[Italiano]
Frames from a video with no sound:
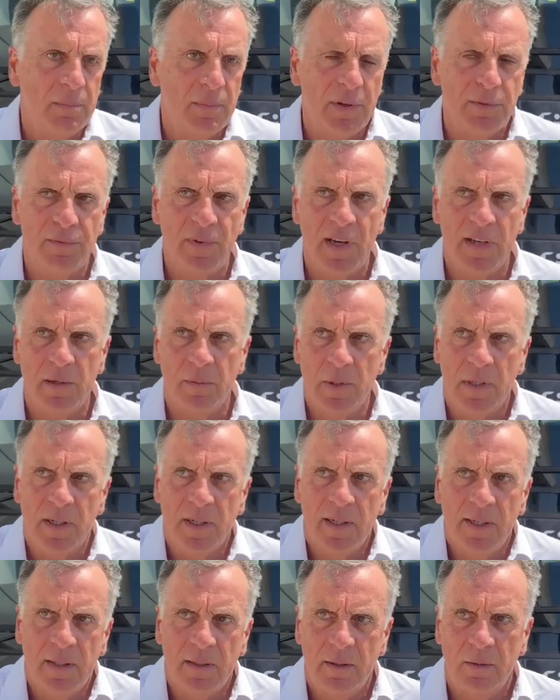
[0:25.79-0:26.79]
per
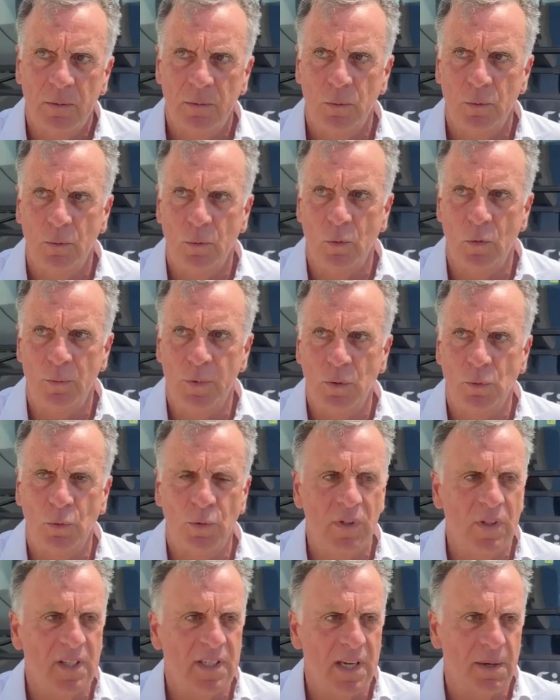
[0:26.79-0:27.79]
varie, come
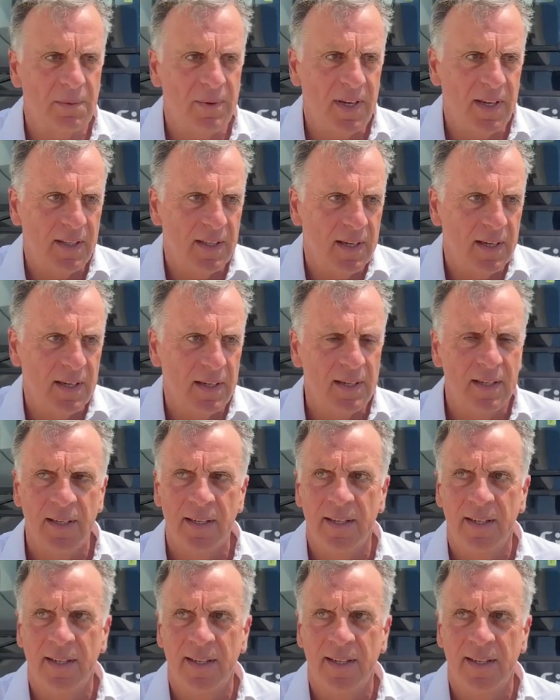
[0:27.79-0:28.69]
tutti sapete,